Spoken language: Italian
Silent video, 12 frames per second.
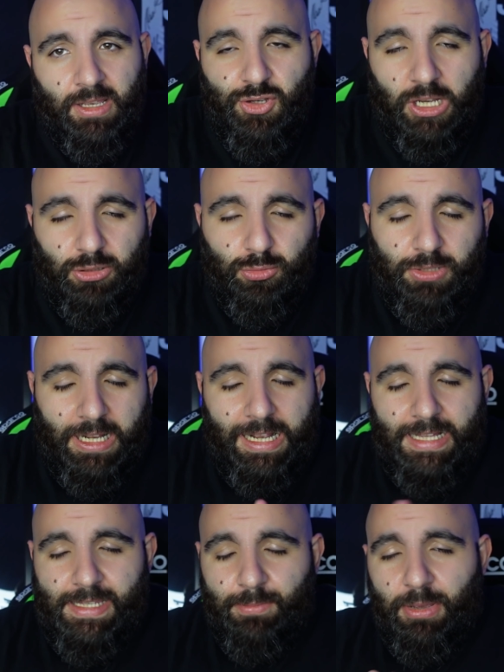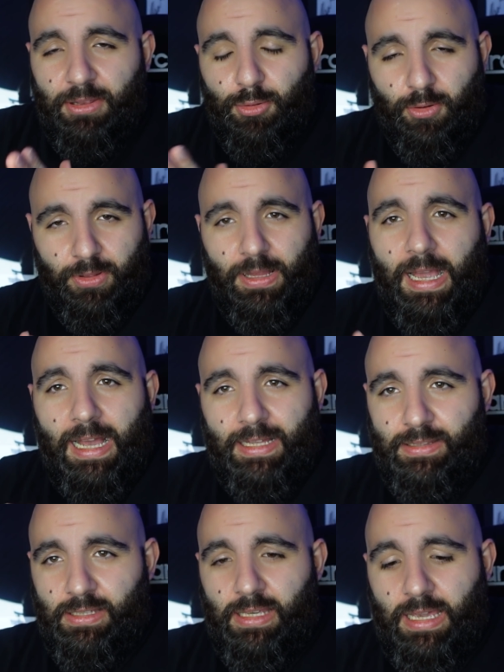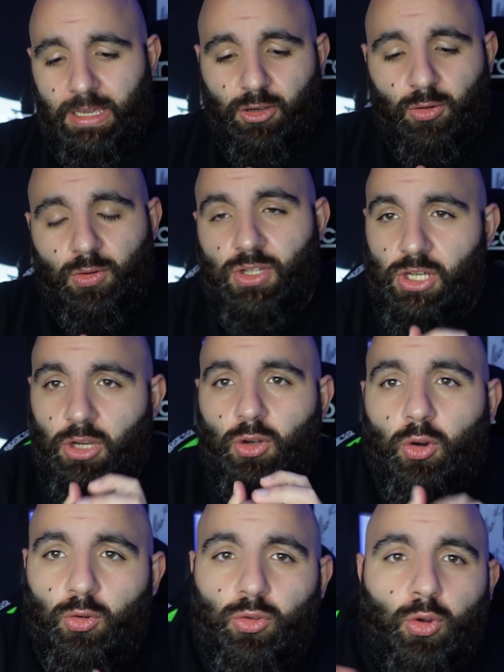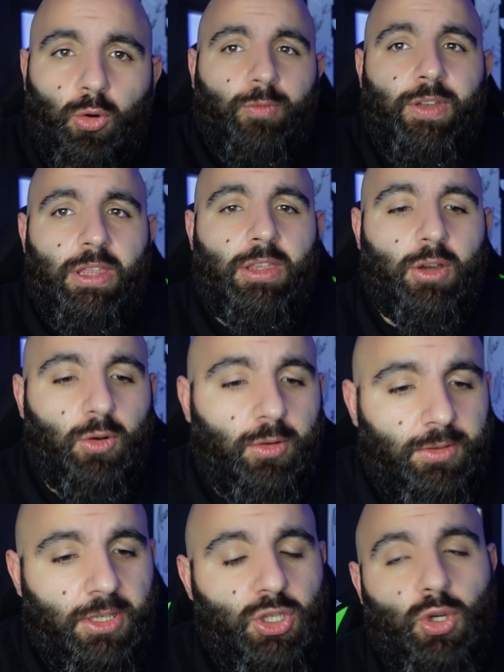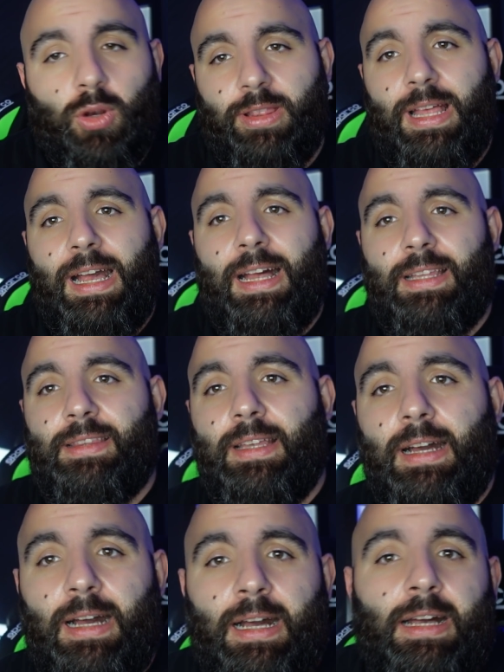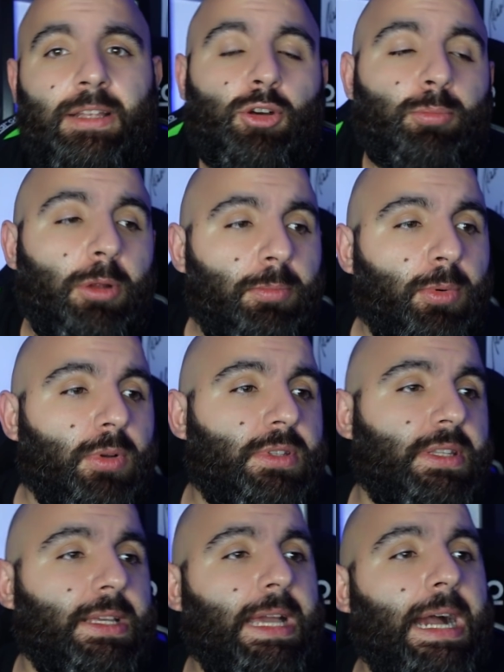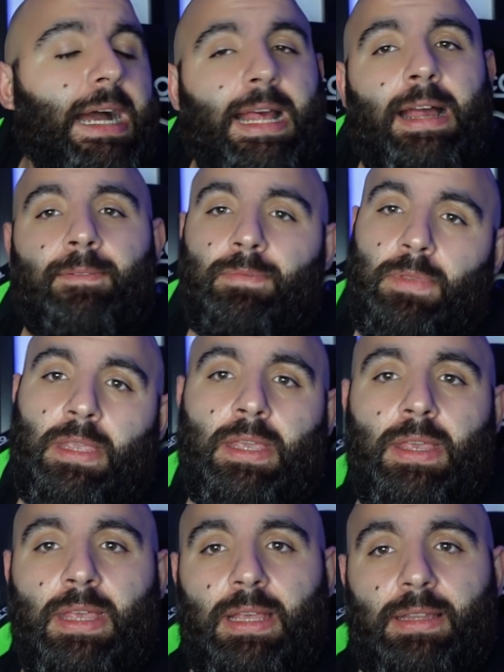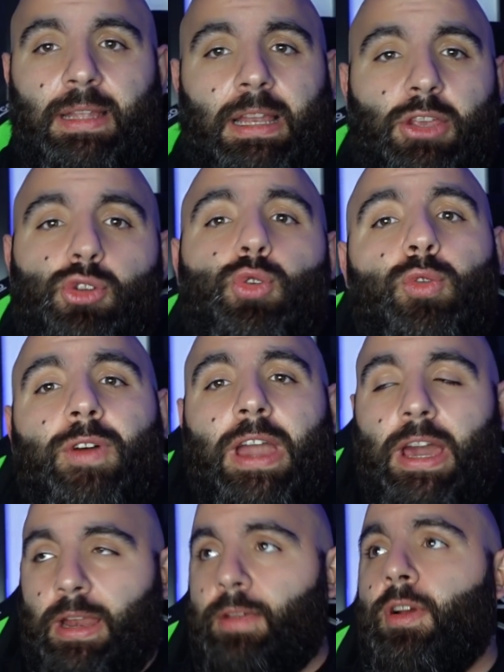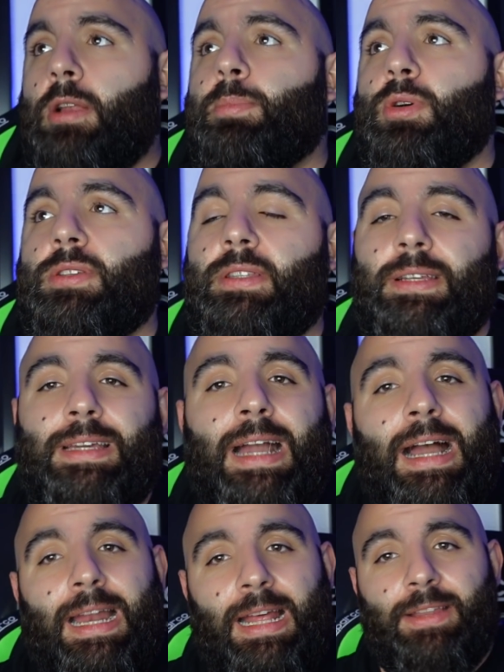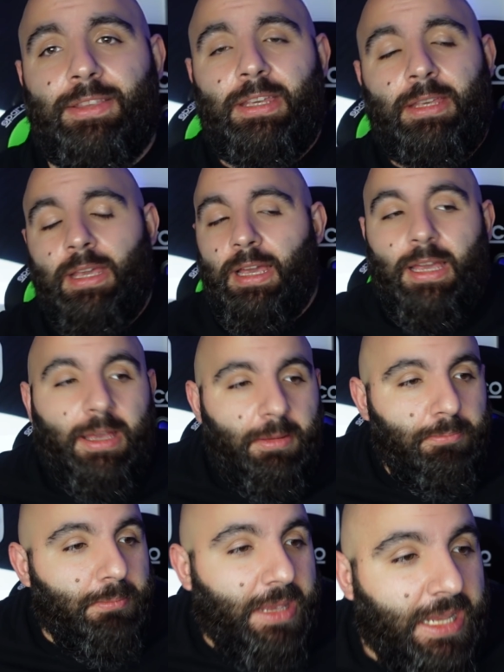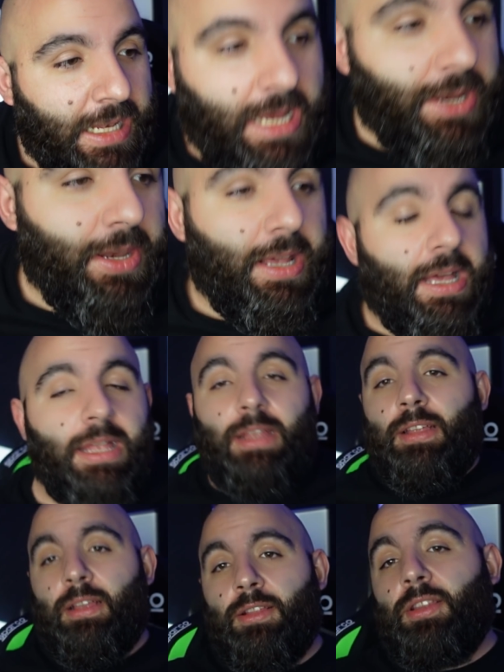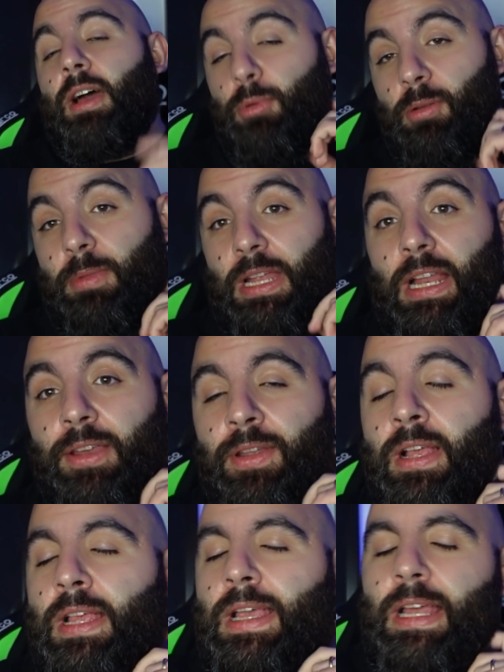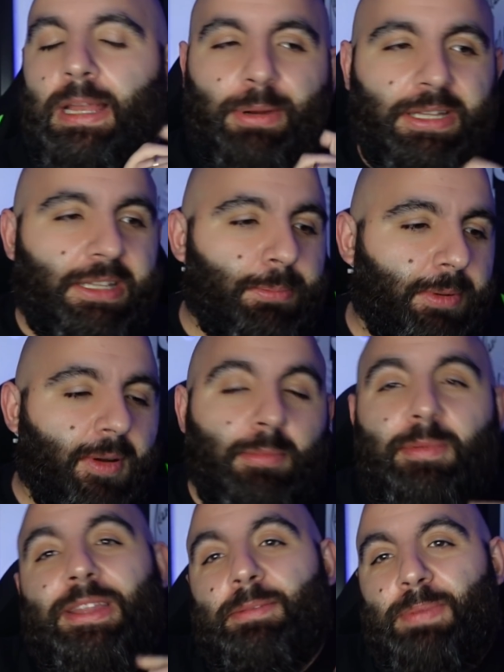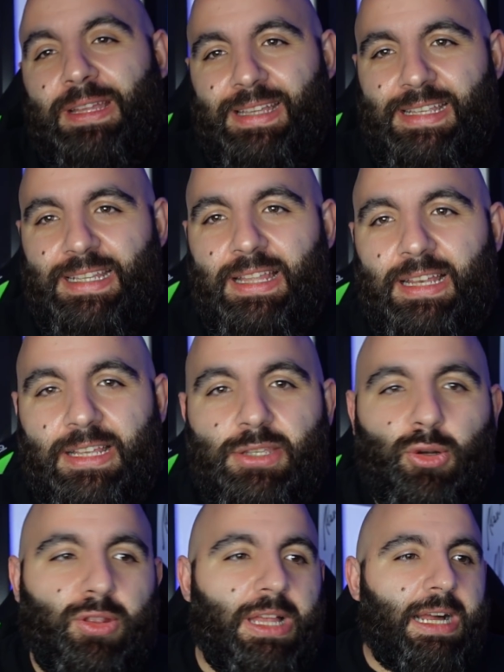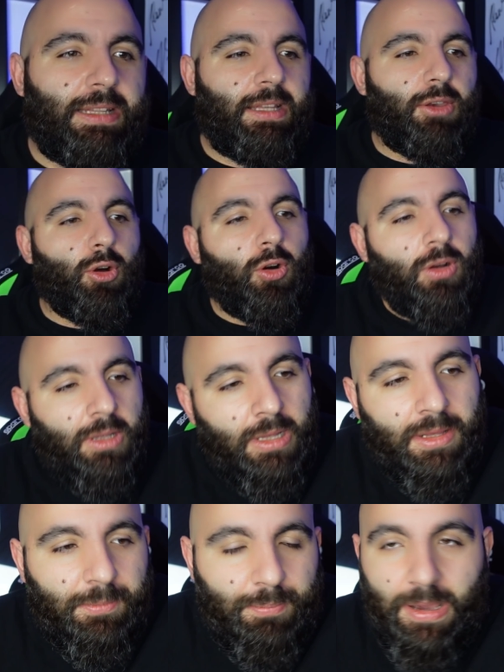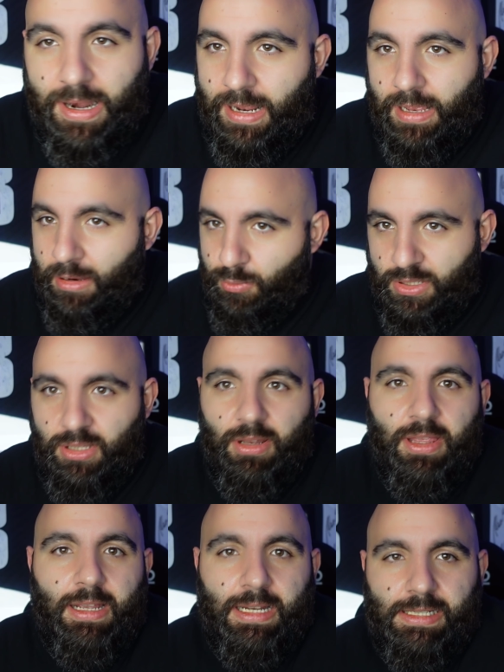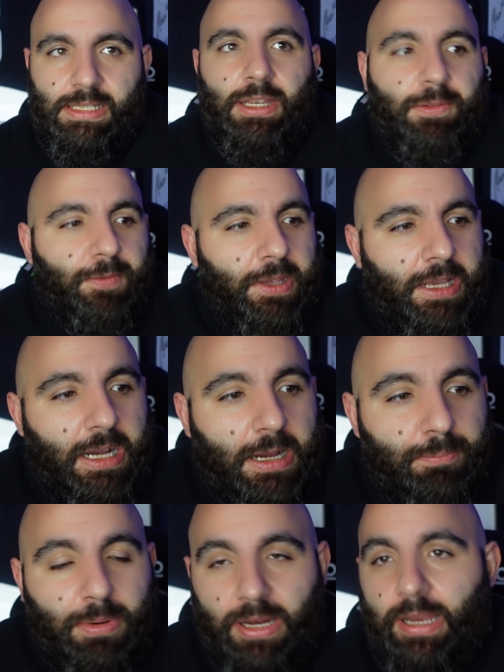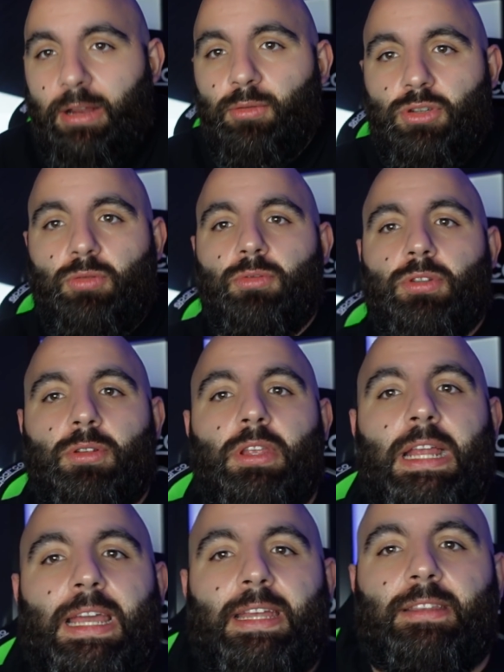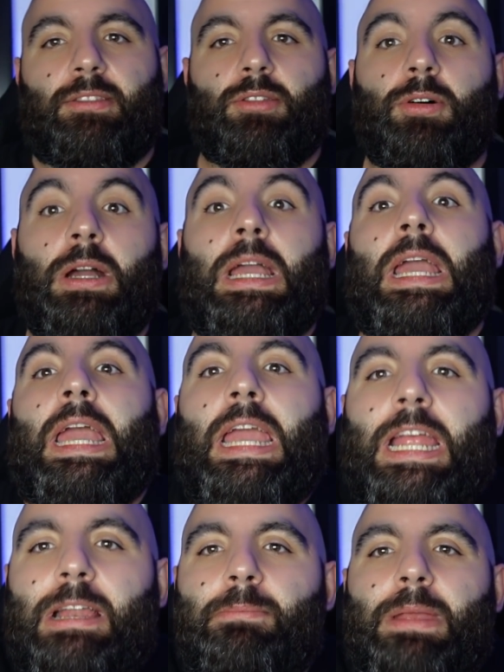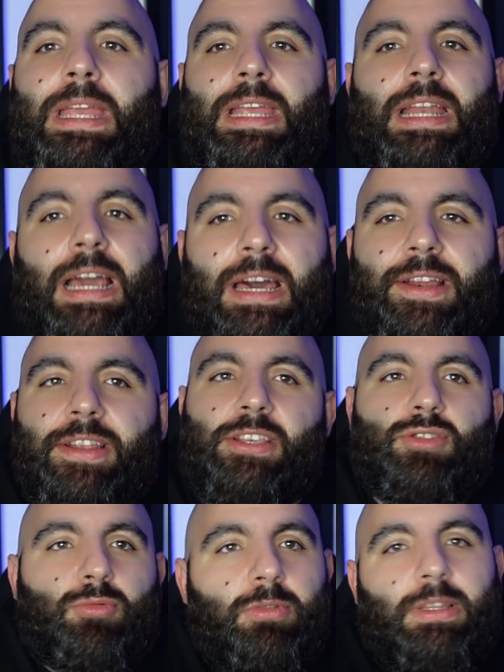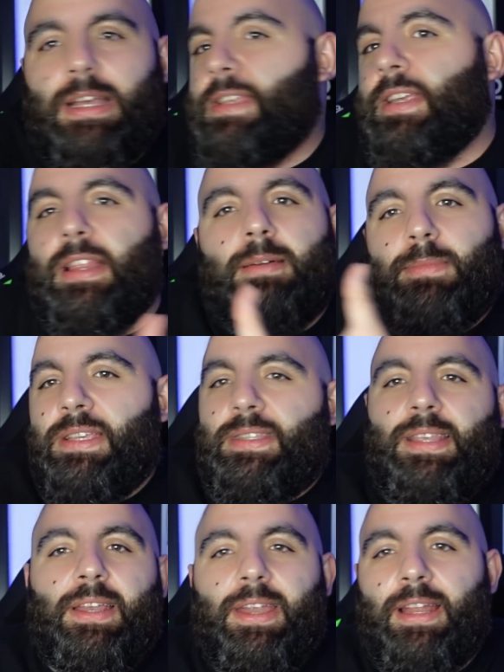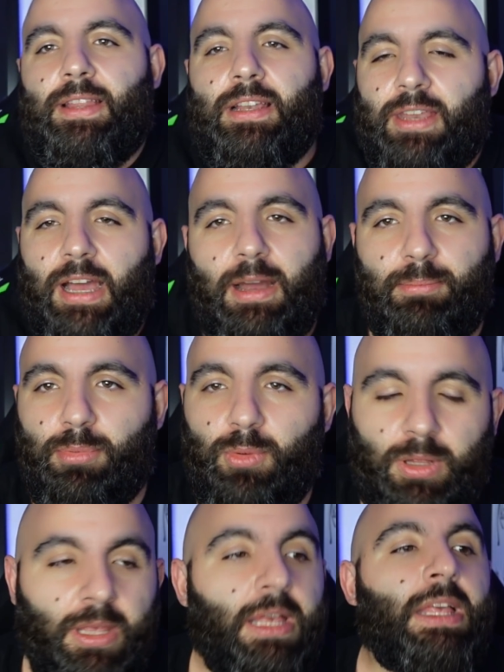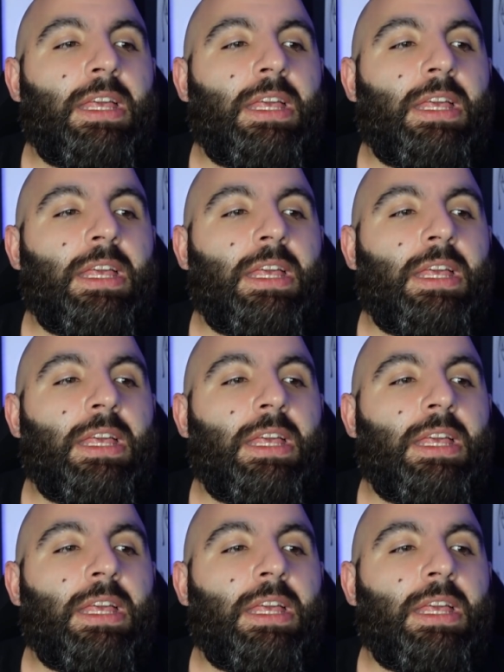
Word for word: Ciao a tutti ragazzi e bentornati, ecco, secondo video di giornata, dopo il post gara della Juve arriva il post gara di eh, Milan, eh, Napoli-Milan. La partita probabilmente più attesa della giornata, no? Per eh, questioni di classifica, perché era uno scontro diretto e il Milan risulta essere la bestia nera del Napoli.